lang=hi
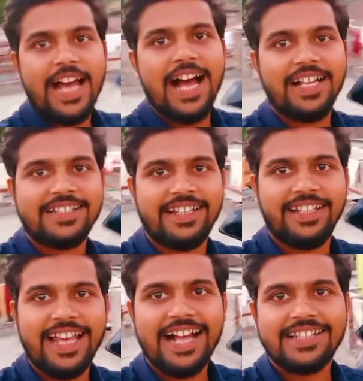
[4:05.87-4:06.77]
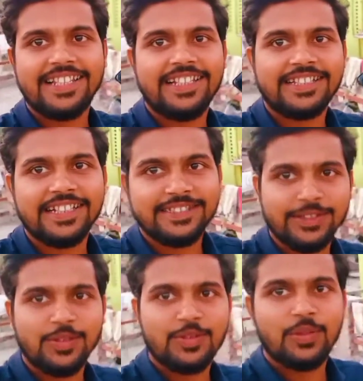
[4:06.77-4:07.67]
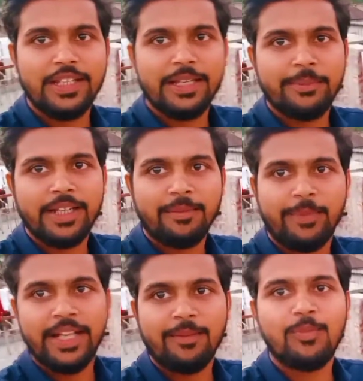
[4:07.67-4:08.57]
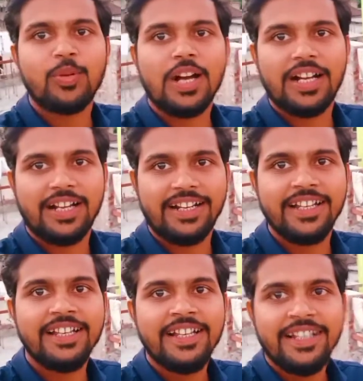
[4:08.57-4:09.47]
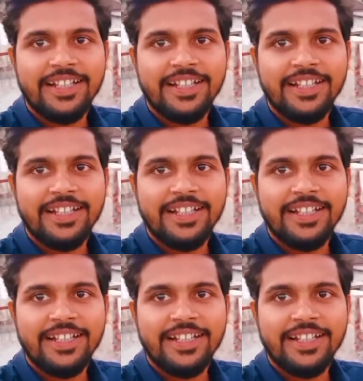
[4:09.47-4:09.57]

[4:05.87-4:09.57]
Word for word: यहाँ से यहाँ से देख सकते हैं दोस्तों ये मेरे बड़े अबू का घर है